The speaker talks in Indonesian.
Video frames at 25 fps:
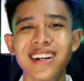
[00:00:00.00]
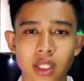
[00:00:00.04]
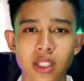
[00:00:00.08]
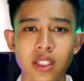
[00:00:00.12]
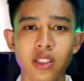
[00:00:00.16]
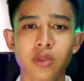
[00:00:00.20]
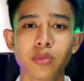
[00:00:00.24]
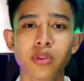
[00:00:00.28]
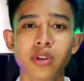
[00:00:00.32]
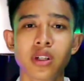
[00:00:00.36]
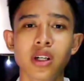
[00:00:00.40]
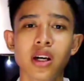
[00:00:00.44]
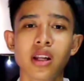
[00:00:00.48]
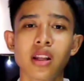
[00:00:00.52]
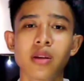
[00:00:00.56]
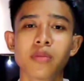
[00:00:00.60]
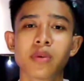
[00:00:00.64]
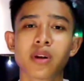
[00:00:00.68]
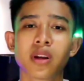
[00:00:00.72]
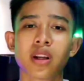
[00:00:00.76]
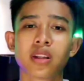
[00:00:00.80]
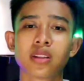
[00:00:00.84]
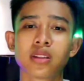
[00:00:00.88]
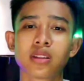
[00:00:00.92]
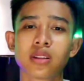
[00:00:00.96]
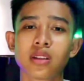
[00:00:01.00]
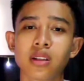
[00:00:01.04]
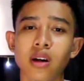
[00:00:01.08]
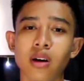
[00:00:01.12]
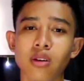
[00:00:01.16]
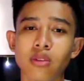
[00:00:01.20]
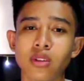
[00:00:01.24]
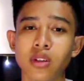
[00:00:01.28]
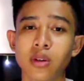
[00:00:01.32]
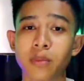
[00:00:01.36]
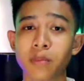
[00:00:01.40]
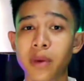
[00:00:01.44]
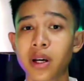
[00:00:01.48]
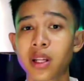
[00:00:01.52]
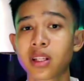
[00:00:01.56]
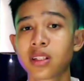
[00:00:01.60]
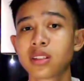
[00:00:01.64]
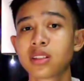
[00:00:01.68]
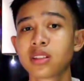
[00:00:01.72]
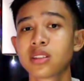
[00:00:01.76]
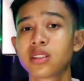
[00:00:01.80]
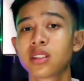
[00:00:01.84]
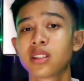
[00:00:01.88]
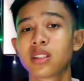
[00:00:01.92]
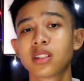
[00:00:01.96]
ya semoga Lebaran tahun depan
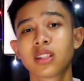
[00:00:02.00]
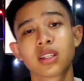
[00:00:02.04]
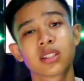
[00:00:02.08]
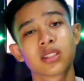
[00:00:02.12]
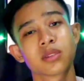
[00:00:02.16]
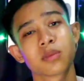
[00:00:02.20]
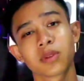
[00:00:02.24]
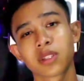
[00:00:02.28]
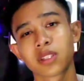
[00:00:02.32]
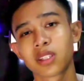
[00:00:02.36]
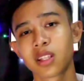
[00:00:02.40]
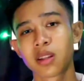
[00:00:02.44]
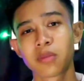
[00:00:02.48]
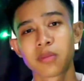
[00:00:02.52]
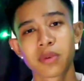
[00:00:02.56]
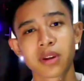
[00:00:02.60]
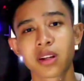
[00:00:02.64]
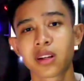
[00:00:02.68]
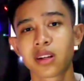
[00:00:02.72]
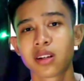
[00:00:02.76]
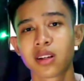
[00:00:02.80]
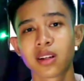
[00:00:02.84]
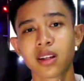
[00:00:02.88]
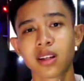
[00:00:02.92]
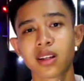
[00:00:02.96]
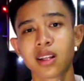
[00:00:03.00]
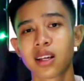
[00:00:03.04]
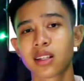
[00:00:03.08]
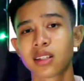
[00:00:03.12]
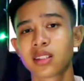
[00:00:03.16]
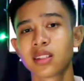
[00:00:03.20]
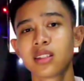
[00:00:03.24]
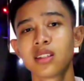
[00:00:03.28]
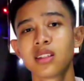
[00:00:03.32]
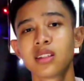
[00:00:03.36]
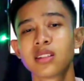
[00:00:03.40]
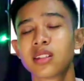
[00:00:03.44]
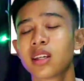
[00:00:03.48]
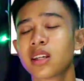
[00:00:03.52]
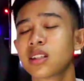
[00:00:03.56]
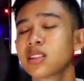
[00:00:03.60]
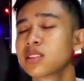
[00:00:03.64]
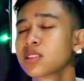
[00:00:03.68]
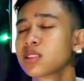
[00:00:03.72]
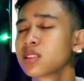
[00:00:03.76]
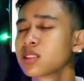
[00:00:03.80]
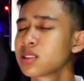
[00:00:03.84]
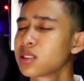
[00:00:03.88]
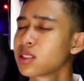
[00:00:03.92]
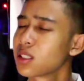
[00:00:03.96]
tidak seperti Lebaran ini lagi
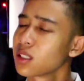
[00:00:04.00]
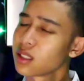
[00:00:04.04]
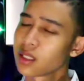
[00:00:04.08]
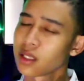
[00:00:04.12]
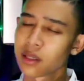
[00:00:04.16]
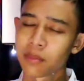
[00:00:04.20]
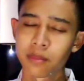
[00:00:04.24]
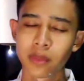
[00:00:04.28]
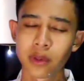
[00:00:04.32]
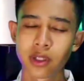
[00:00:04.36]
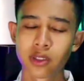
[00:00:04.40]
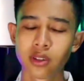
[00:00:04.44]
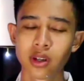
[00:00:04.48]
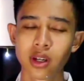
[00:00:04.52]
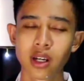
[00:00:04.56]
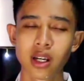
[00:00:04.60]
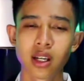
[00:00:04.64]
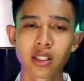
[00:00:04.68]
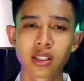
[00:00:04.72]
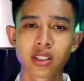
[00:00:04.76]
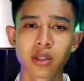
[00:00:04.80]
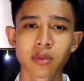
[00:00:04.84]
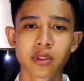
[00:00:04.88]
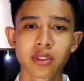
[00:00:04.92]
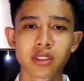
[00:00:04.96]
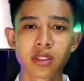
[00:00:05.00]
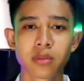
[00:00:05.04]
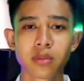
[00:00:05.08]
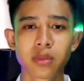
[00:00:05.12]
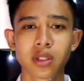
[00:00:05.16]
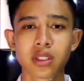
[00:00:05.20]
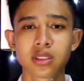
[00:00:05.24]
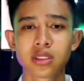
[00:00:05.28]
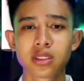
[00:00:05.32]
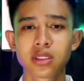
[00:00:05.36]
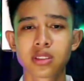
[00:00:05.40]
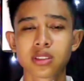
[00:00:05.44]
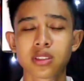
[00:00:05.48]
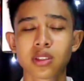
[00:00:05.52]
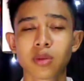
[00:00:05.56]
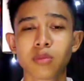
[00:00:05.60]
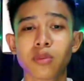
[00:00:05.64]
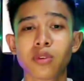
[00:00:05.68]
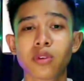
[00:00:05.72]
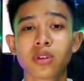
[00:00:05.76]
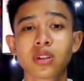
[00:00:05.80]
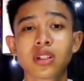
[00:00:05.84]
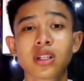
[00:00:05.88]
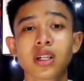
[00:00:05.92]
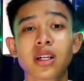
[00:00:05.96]
dan kita berdoa sama-sama
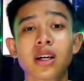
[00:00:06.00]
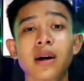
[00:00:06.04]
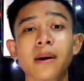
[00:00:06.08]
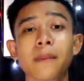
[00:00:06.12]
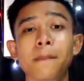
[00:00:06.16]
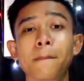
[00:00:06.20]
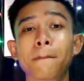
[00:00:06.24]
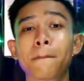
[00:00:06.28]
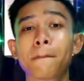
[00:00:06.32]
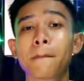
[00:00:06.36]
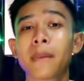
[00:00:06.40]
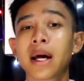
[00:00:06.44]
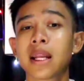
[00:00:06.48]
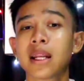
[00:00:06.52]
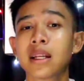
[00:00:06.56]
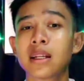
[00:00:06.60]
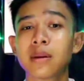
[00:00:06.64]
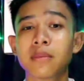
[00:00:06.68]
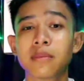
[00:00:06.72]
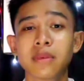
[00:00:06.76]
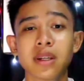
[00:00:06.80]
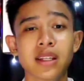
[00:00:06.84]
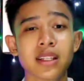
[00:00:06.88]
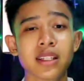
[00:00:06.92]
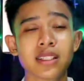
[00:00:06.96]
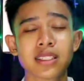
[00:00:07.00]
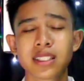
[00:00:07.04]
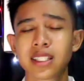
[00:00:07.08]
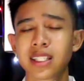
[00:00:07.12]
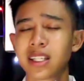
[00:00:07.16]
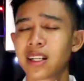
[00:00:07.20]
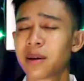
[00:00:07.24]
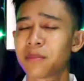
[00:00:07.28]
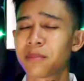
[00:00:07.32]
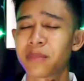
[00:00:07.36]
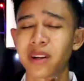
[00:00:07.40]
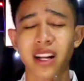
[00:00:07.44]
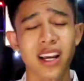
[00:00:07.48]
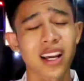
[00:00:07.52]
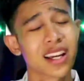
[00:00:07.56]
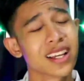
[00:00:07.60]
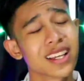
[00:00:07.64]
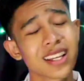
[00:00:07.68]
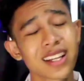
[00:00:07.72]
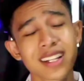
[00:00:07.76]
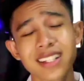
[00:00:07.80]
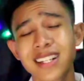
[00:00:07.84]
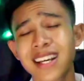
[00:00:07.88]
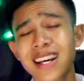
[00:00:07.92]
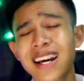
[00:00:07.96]
semoga pandemi ini segera
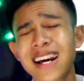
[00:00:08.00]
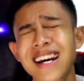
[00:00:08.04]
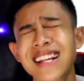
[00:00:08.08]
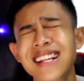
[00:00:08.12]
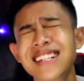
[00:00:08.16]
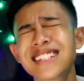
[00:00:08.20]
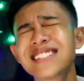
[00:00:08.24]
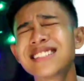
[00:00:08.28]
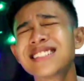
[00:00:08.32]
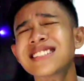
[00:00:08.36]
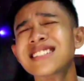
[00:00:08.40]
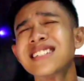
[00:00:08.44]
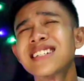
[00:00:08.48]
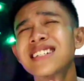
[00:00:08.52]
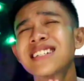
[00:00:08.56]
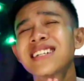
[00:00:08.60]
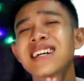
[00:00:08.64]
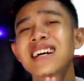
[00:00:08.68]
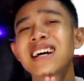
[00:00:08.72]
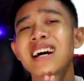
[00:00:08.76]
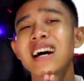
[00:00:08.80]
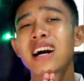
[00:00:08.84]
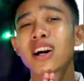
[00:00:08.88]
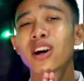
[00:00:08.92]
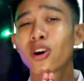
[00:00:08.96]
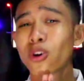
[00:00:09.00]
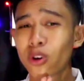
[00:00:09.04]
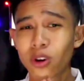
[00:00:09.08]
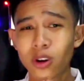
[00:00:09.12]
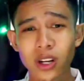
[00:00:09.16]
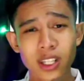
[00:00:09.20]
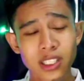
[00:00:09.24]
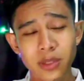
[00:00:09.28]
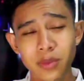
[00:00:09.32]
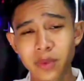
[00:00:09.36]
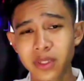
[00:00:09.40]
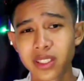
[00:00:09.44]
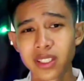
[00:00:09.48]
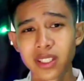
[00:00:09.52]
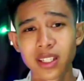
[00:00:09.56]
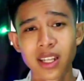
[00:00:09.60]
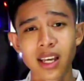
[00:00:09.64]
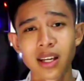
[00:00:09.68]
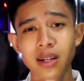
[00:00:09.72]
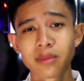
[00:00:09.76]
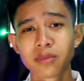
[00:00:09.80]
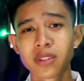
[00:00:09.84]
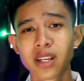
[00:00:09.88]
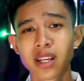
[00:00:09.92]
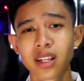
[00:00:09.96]
berakhir dan corona cepat
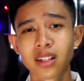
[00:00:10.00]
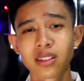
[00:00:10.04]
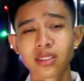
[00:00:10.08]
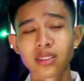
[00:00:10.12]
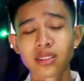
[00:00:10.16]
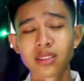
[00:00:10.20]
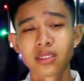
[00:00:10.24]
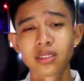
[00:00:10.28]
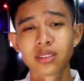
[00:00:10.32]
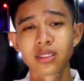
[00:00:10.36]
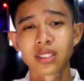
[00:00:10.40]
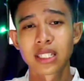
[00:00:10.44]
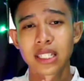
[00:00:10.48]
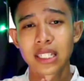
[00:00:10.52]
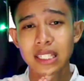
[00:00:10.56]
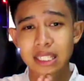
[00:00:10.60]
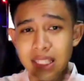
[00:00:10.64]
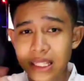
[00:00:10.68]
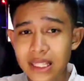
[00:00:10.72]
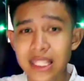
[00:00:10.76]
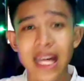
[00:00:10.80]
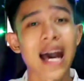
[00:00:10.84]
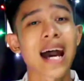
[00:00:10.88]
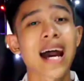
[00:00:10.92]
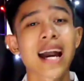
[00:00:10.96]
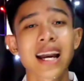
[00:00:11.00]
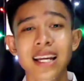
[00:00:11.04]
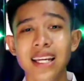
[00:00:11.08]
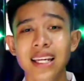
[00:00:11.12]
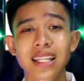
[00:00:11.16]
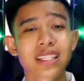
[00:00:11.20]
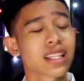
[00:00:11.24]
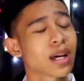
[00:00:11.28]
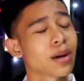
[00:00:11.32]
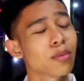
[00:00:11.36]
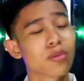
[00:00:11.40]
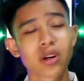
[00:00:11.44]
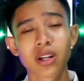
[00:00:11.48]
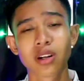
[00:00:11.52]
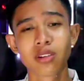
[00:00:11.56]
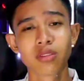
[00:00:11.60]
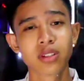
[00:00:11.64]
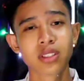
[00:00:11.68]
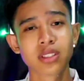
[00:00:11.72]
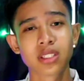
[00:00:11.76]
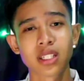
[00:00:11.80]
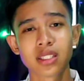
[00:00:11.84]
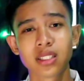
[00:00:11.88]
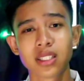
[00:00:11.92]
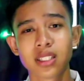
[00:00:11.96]
hilang biar kita kita bukan
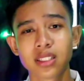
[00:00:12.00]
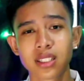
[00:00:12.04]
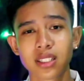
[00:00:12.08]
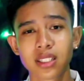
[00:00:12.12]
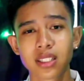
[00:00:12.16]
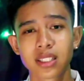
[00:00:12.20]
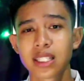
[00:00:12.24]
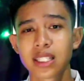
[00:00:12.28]
gue saja